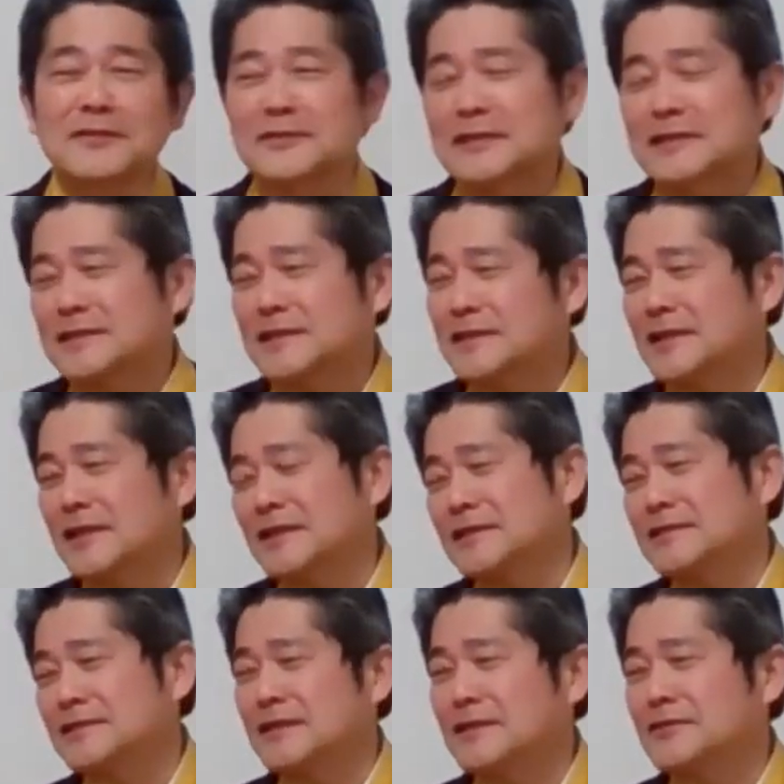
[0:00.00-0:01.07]
今日聞いていただ
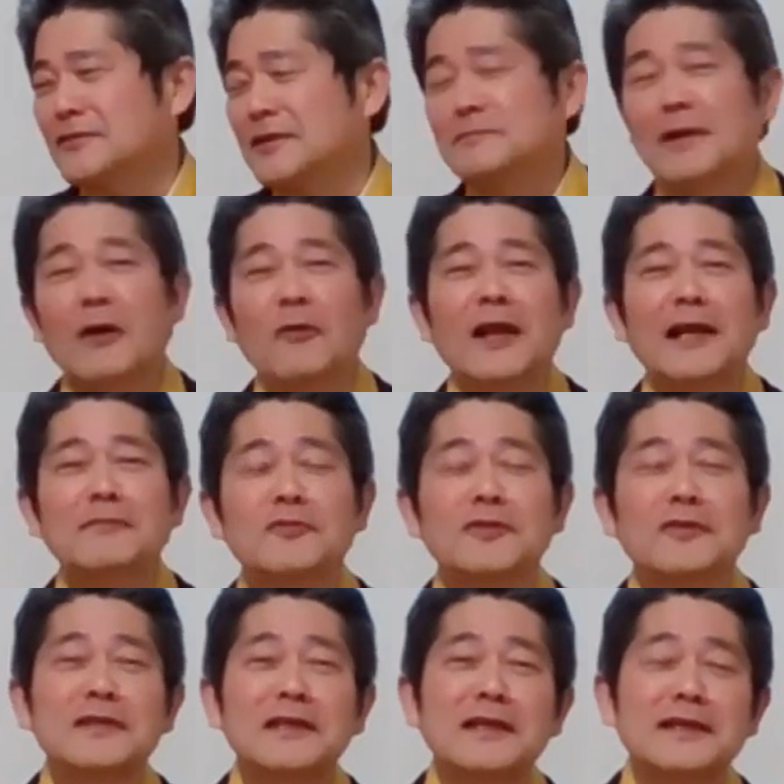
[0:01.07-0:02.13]
きたいのは、まあおい
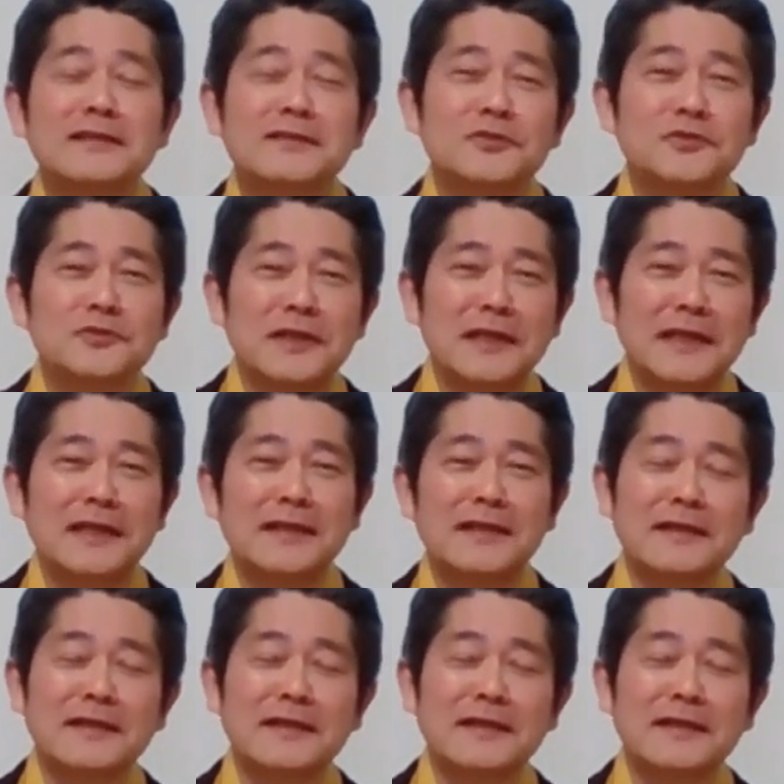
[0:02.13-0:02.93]
物に関するね、